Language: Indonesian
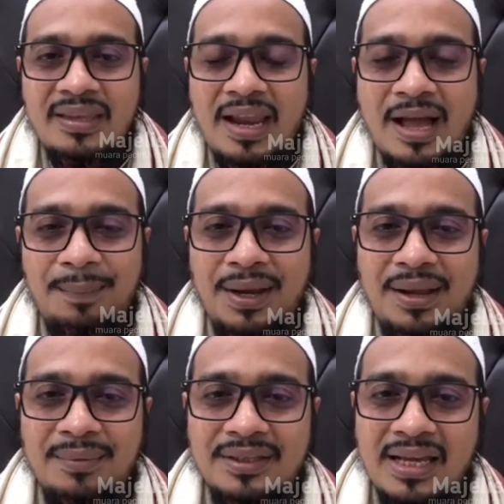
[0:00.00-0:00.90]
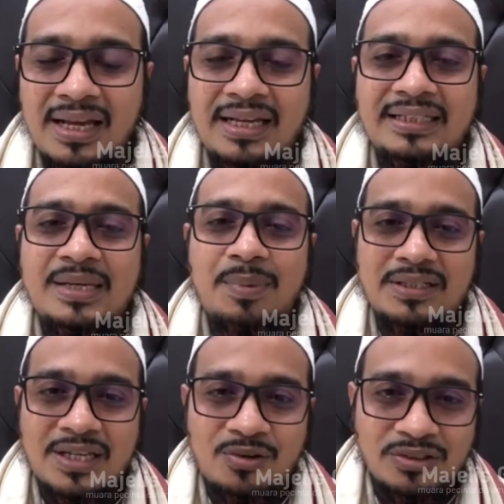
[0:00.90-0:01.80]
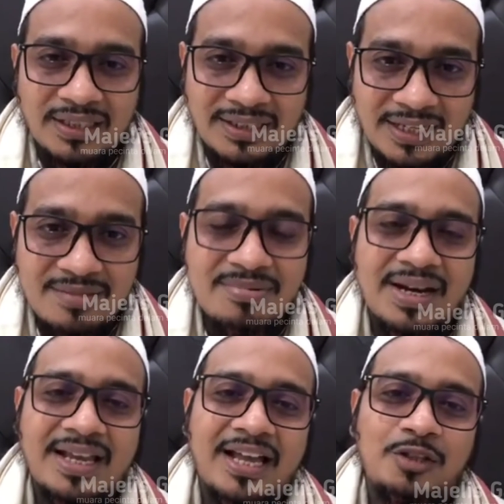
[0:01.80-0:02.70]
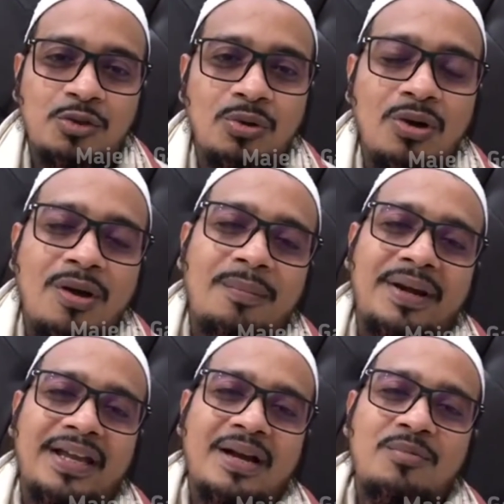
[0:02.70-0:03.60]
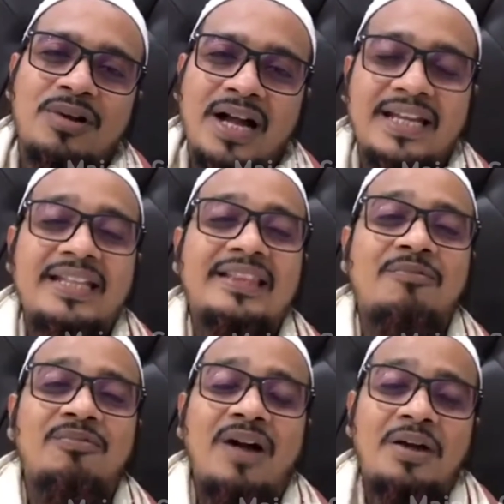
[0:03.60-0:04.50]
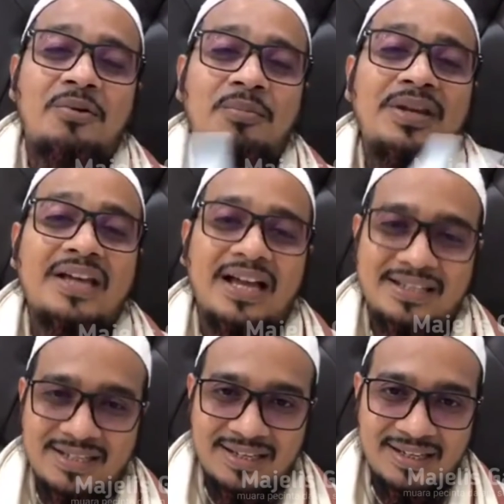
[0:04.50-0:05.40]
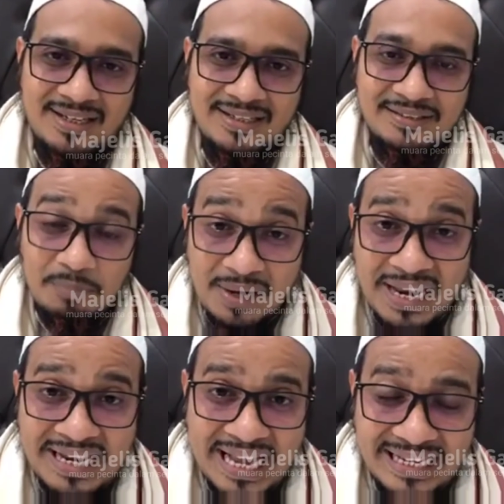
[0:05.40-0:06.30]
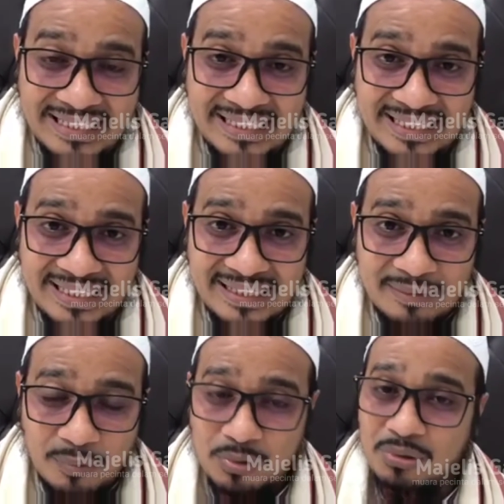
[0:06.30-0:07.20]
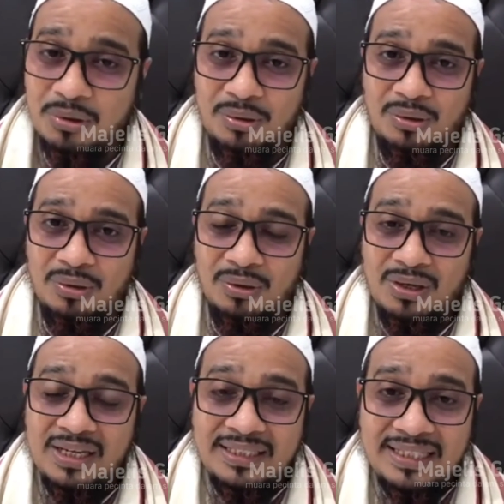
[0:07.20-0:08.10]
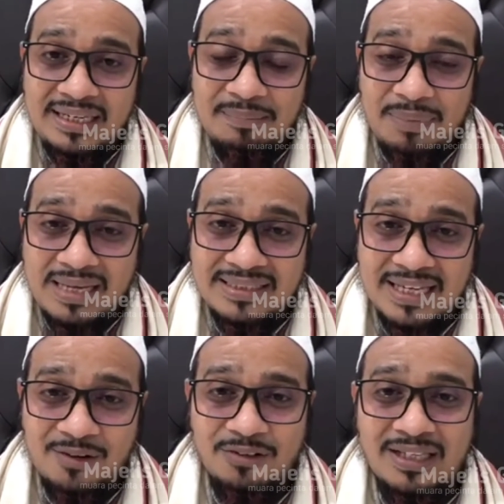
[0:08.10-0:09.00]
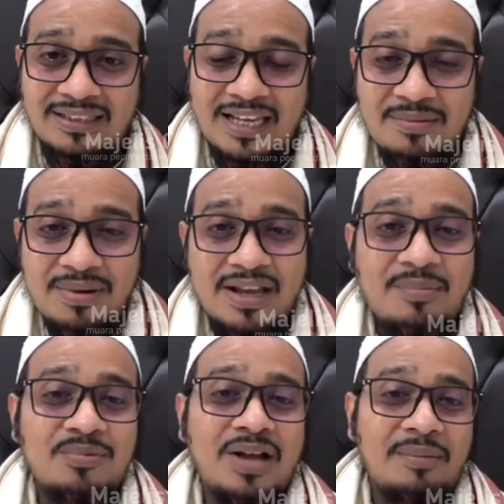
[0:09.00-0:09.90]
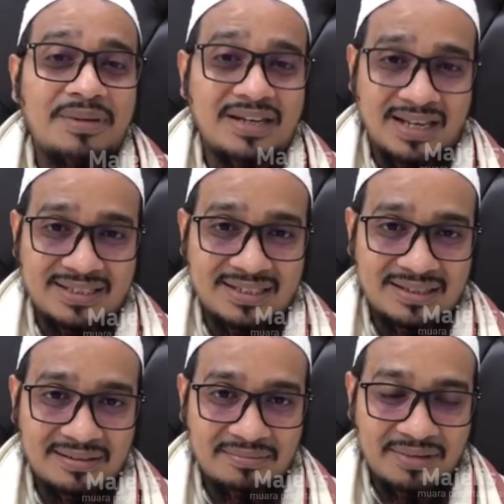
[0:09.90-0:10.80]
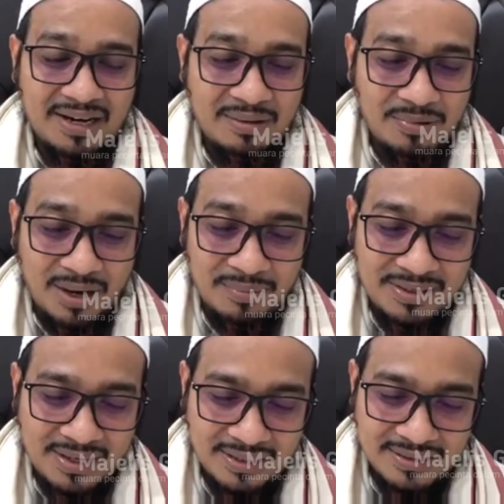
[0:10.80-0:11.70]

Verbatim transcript: apa namanya di pasar kota dari mereka itu mereka buka kitab anu minhaj mereka ini masya Allah di pasar kota tari mereka buka minhaj mereka buka minhaj